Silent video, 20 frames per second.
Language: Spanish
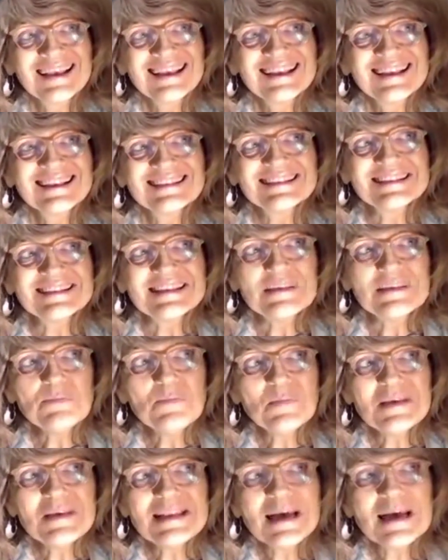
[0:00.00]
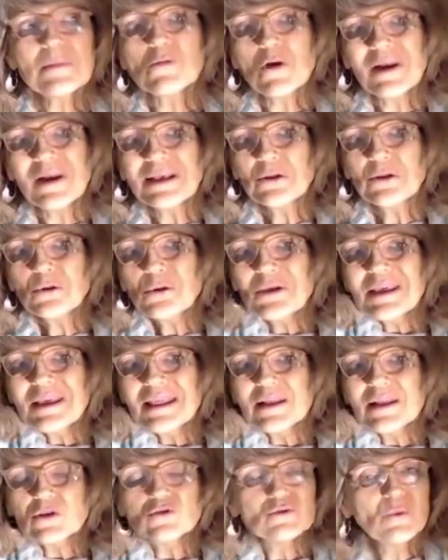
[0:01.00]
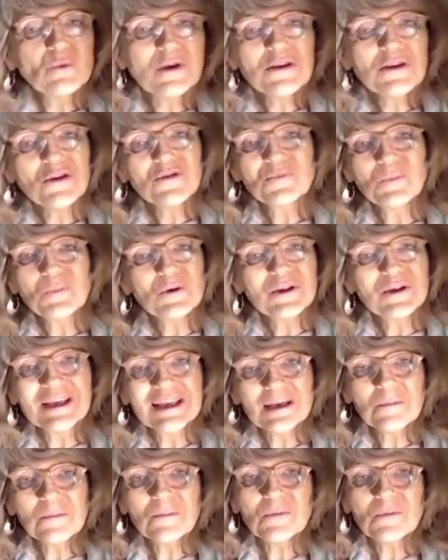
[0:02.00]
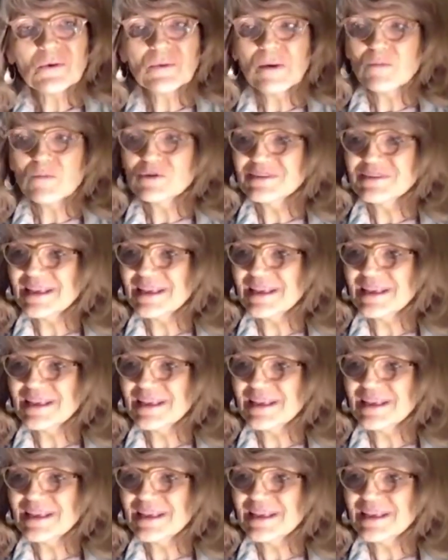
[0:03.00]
Si miramos la historia de los sueños, por ejemplo, vamos a